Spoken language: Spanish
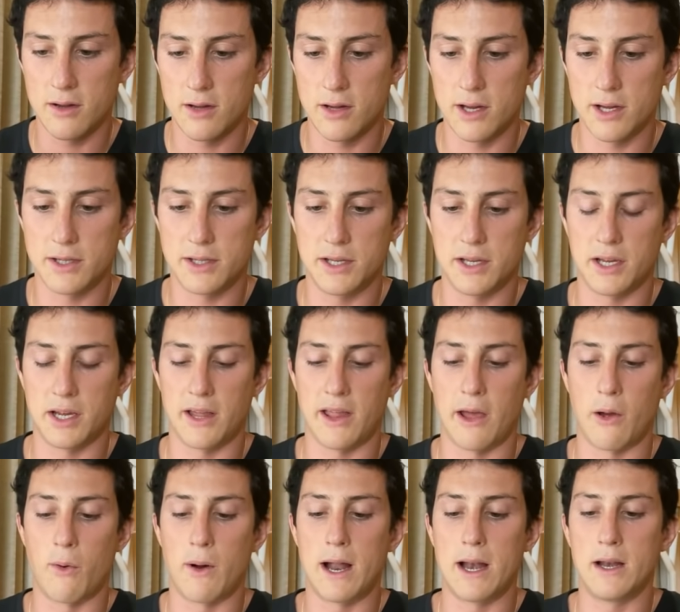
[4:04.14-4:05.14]
Así que
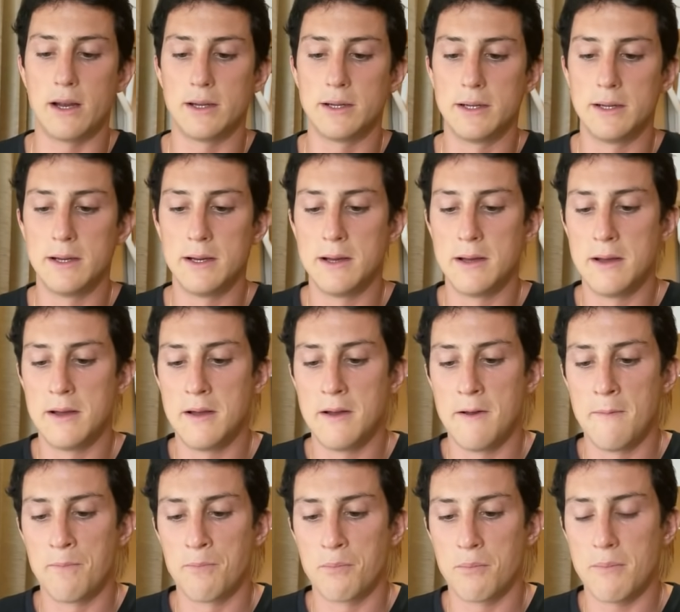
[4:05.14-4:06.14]
igual.
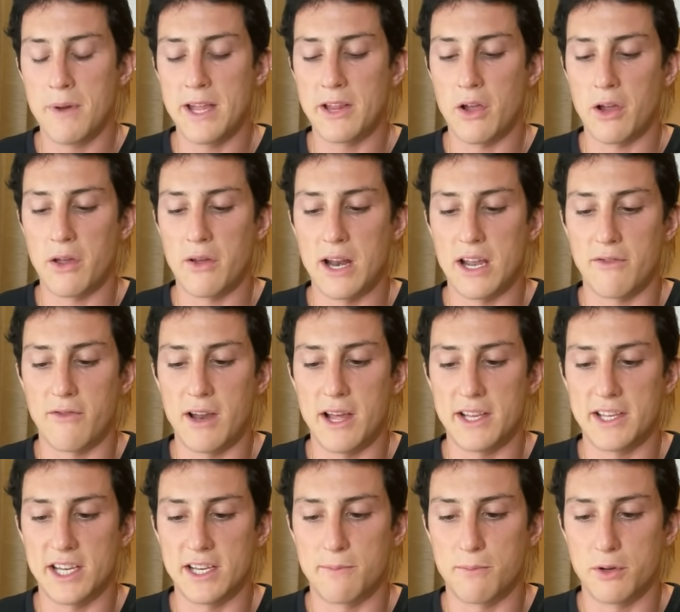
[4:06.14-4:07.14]
Meto aquí unas
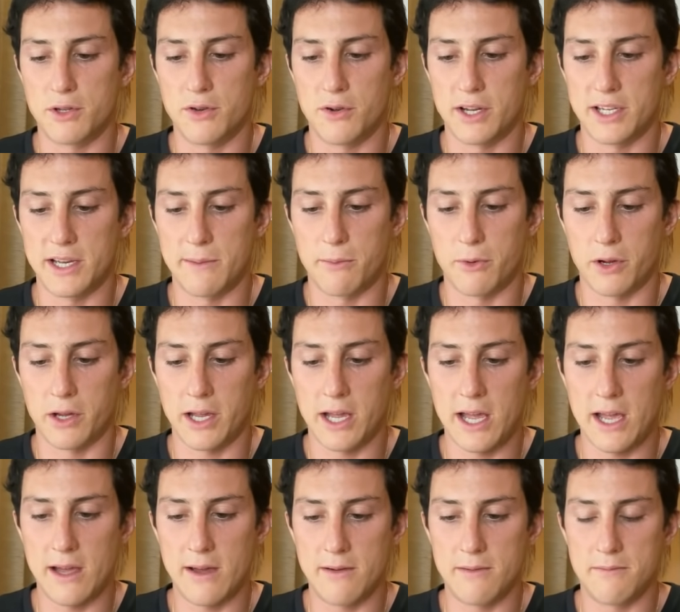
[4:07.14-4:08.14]
flecha después pues yo que sé por
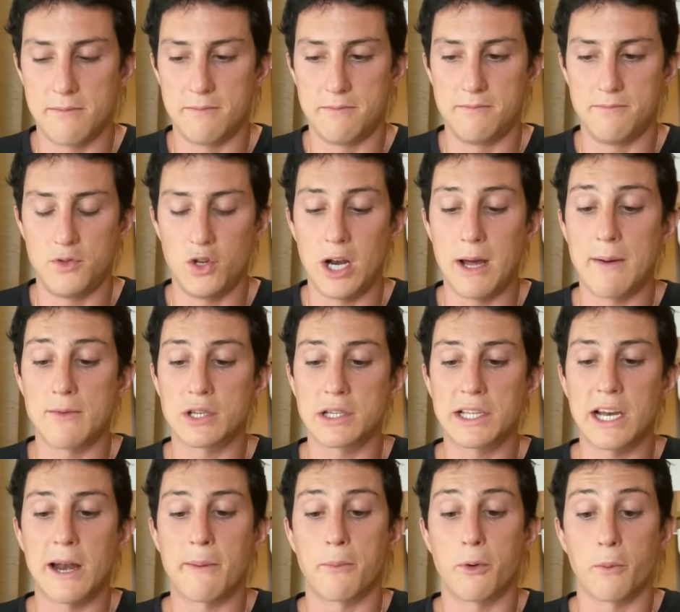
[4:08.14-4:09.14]
qué. No la vamos
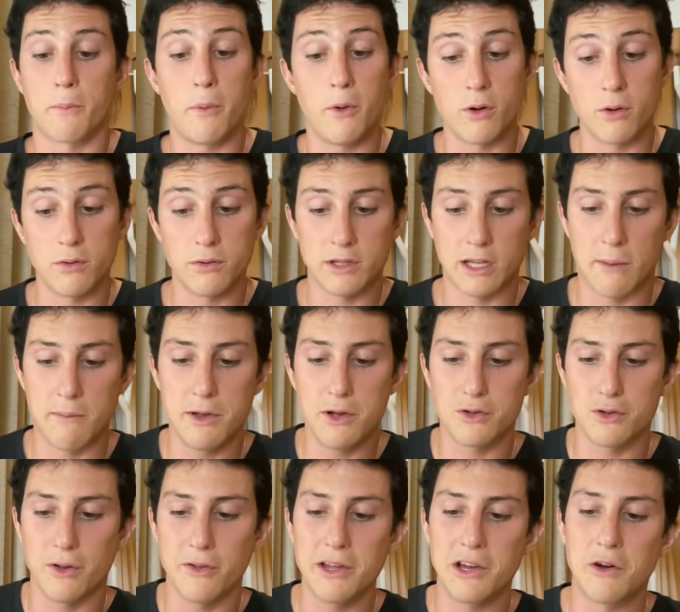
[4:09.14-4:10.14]
a tirar por poco,
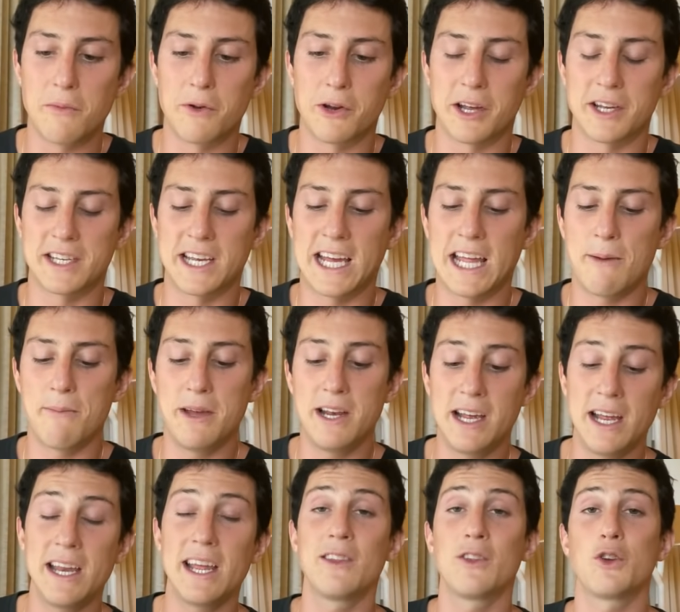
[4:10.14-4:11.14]
también os lo digo, porque se quedan
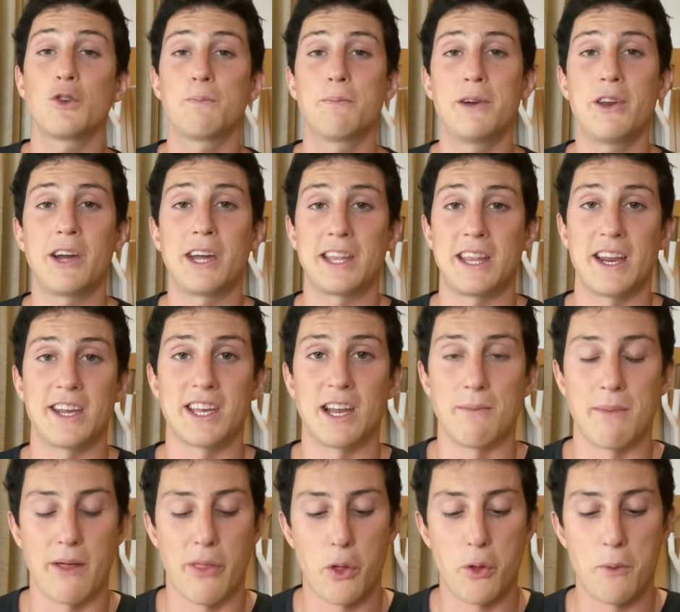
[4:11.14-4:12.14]
1500, pero aquí tenéis
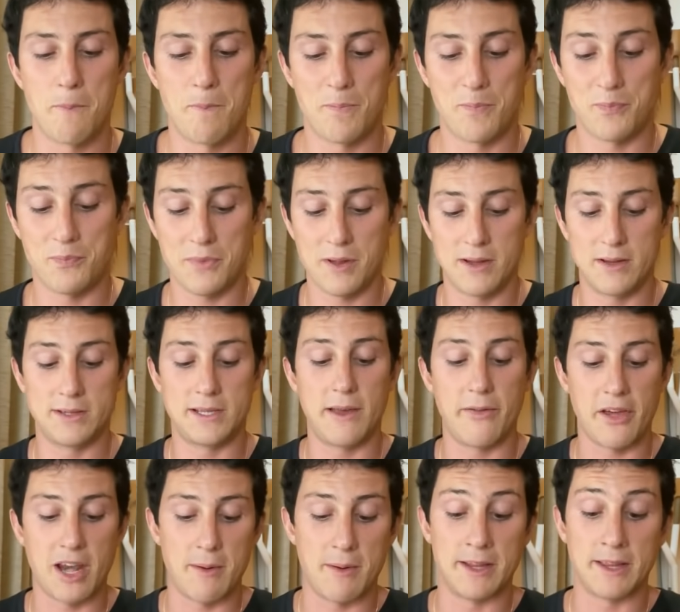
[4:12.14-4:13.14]
el mazo.
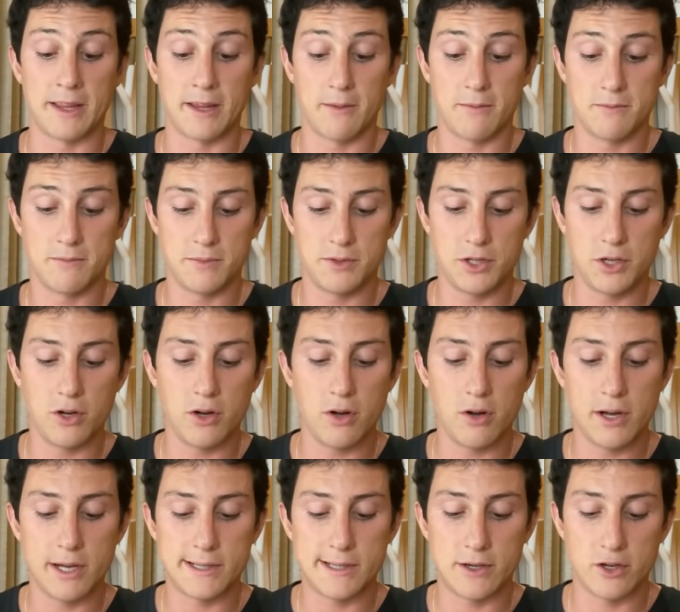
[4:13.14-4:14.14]
Sinceramente,
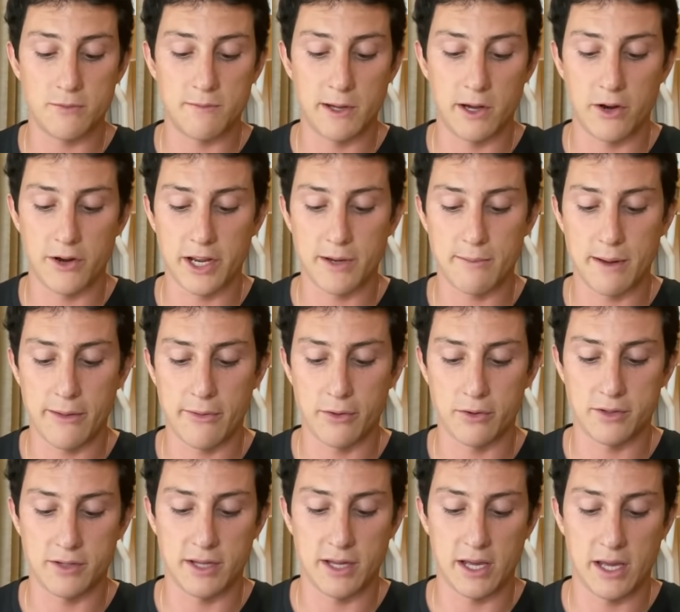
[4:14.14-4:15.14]
yo es de los mejores
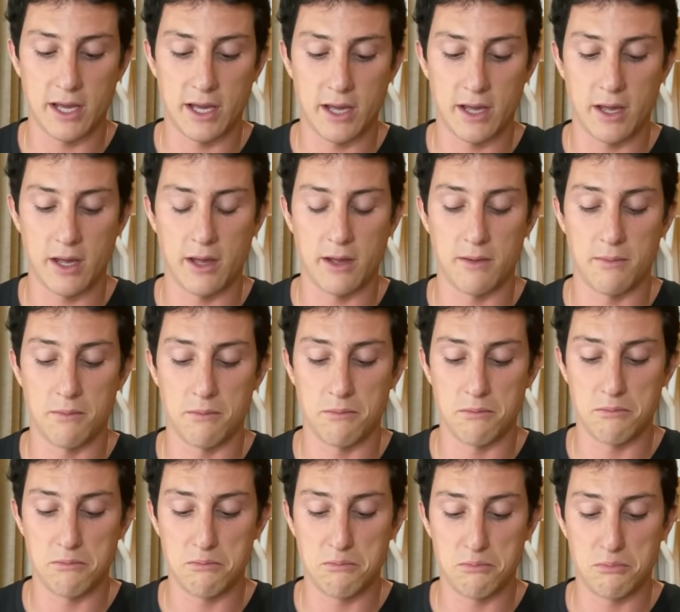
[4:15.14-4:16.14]
mazos de
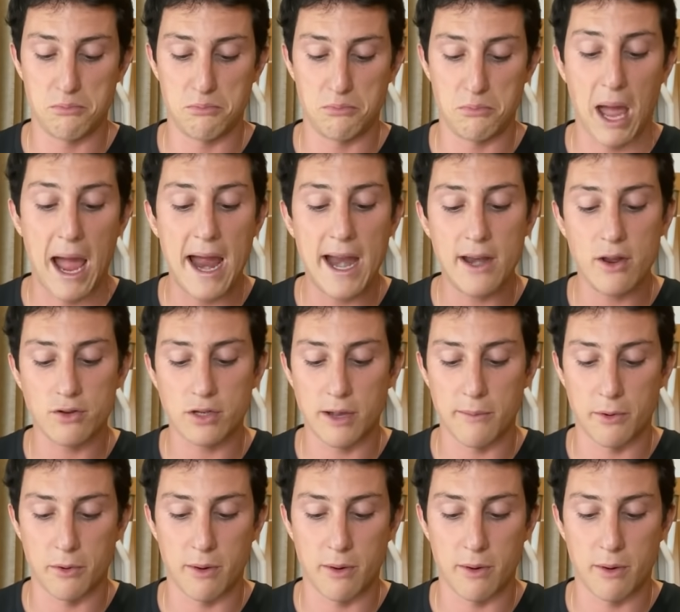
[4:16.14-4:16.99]
aéreos que he